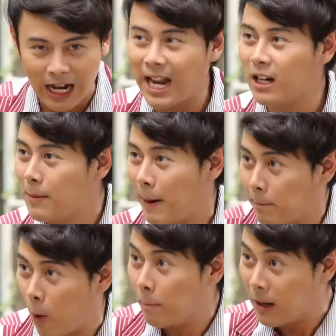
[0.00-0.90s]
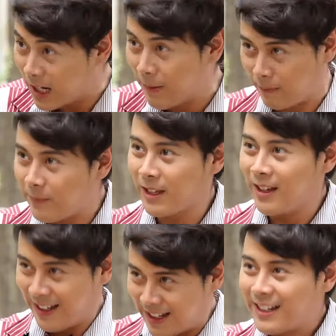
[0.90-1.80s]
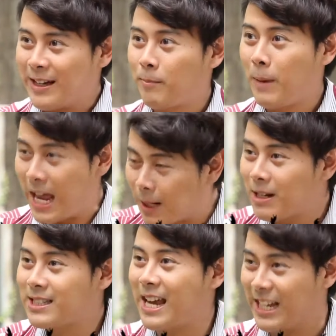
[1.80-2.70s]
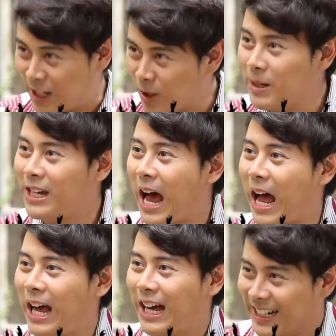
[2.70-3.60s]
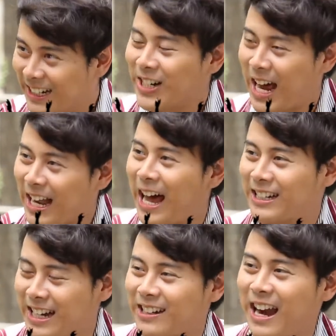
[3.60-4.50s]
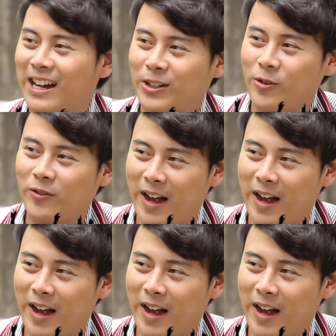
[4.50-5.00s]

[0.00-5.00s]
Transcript: ข้างล่างคือแบบปกมือแบบให้กำลังใจอย่างนี้ก็มีนะ เออก็น่ารักน่ารักคน